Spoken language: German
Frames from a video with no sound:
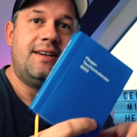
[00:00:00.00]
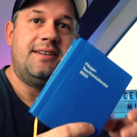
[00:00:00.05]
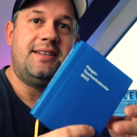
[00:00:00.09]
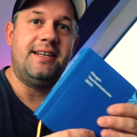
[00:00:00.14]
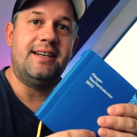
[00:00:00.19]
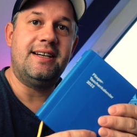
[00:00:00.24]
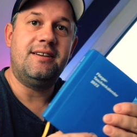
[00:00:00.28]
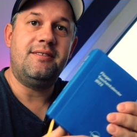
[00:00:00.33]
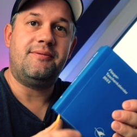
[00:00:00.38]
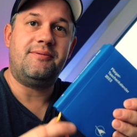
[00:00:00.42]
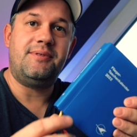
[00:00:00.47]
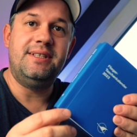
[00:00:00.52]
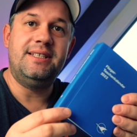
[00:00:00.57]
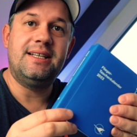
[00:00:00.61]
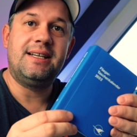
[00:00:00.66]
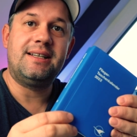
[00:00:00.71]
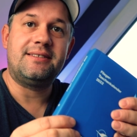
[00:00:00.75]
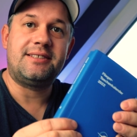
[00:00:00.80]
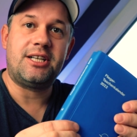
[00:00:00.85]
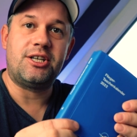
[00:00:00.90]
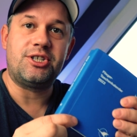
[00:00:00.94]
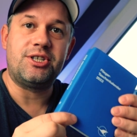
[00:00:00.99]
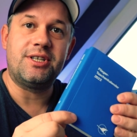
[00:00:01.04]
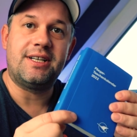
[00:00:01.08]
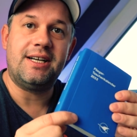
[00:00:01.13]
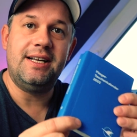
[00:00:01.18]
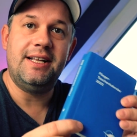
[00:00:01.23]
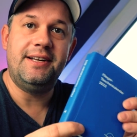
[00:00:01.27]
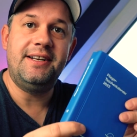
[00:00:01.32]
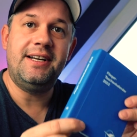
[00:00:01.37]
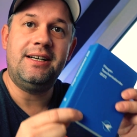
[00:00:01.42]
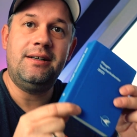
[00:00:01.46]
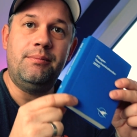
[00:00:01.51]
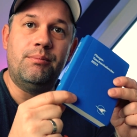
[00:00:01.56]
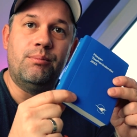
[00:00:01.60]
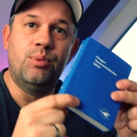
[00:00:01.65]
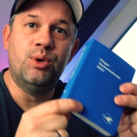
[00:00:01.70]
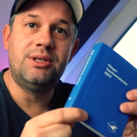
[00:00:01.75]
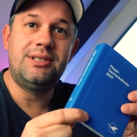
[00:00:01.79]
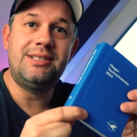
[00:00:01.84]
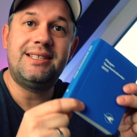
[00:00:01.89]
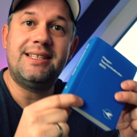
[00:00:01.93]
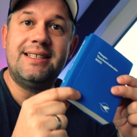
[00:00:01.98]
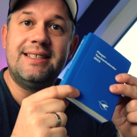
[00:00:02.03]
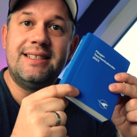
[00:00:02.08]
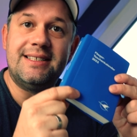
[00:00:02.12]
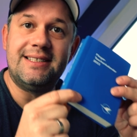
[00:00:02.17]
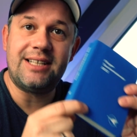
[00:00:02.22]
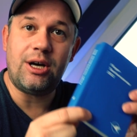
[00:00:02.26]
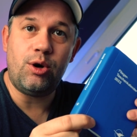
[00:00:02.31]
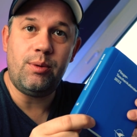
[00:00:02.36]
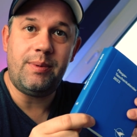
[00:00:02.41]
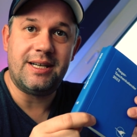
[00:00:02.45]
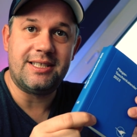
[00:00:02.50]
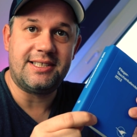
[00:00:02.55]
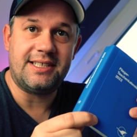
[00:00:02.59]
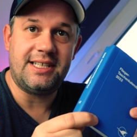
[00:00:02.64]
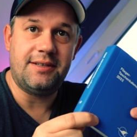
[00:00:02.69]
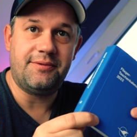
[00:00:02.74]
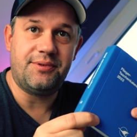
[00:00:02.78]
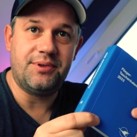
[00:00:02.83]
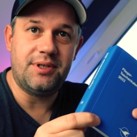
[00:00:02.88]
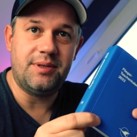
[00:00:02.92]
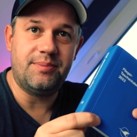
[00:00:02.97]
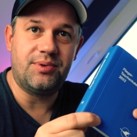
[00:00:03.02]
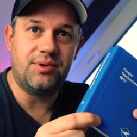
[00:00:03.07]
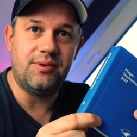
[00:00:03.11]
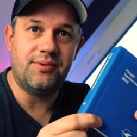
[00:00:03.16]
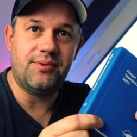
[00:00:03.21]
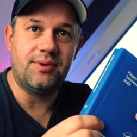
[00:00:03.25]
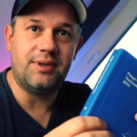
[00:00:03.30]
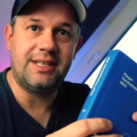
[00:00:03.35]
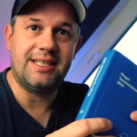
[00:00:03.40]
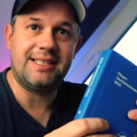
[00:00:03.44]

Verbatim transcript: der Fliegertaschenkalender muss sauber sein für die Prüfung.